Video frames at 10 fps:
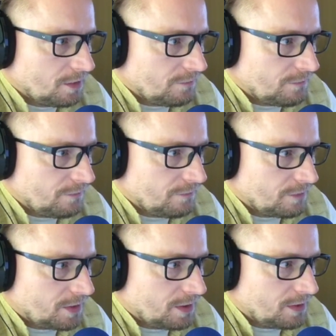mm,
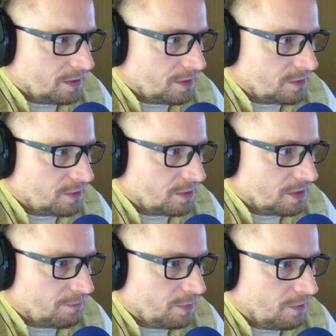kiedy
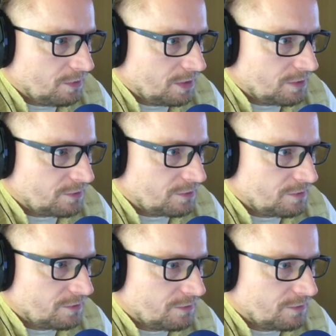ciągle płoniesz